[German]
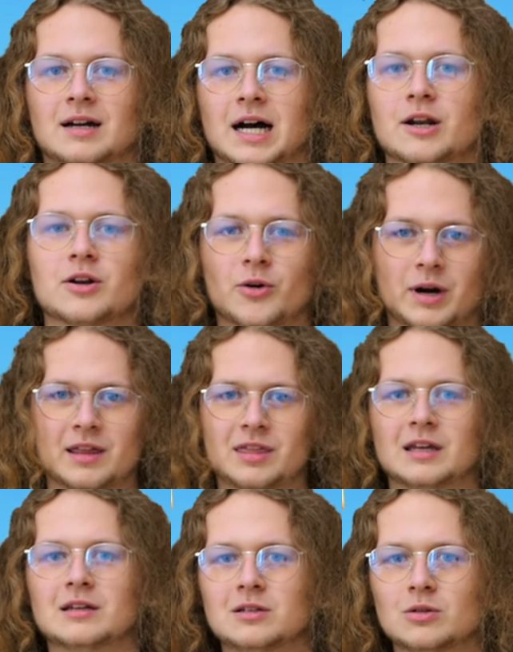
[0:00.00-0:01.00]
I don't know, I
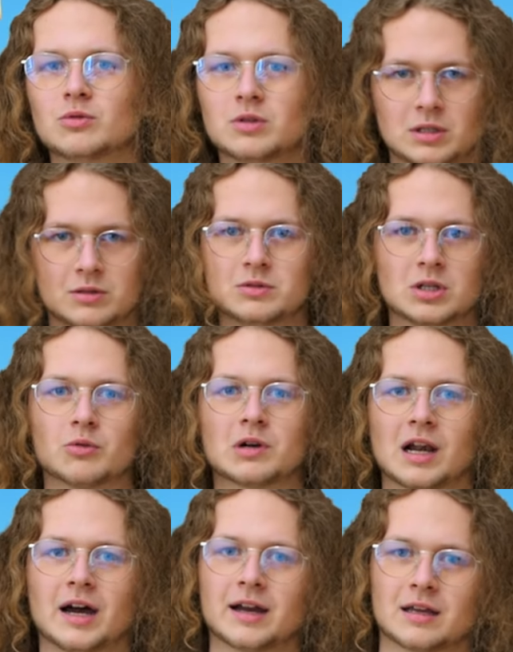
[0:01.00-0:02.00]
think you, you
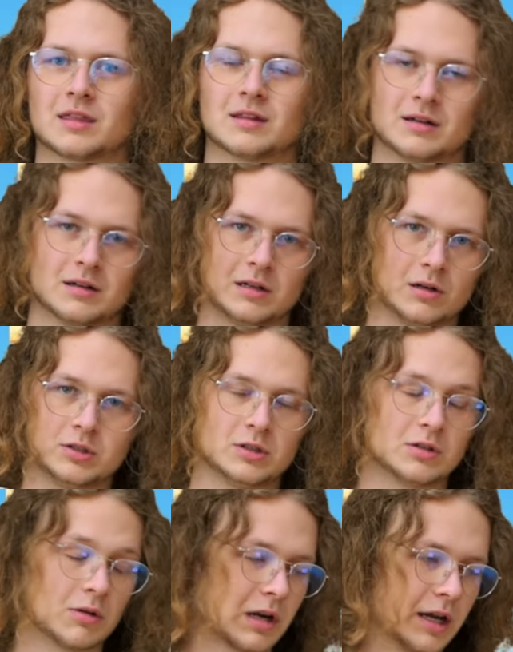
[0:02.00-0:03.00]
don't like, uh,
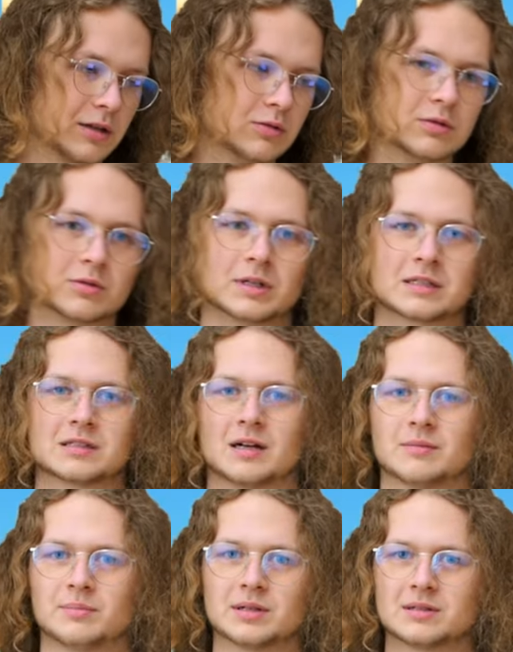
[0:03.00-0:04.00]
you don't like Gutrix,
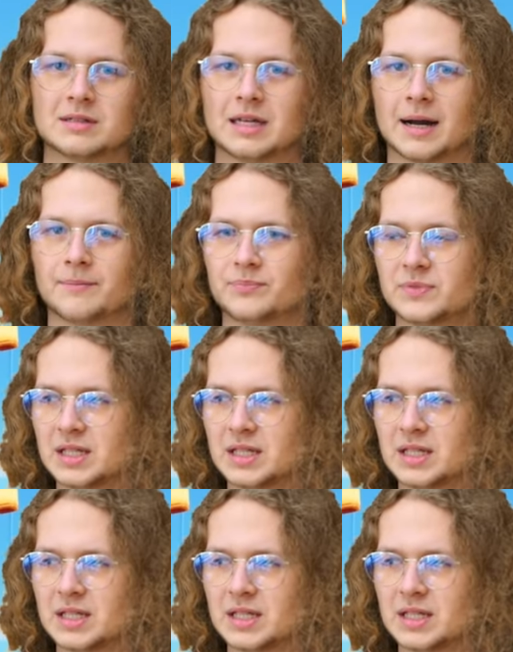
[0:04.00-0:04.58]
aber but, ja, yeah,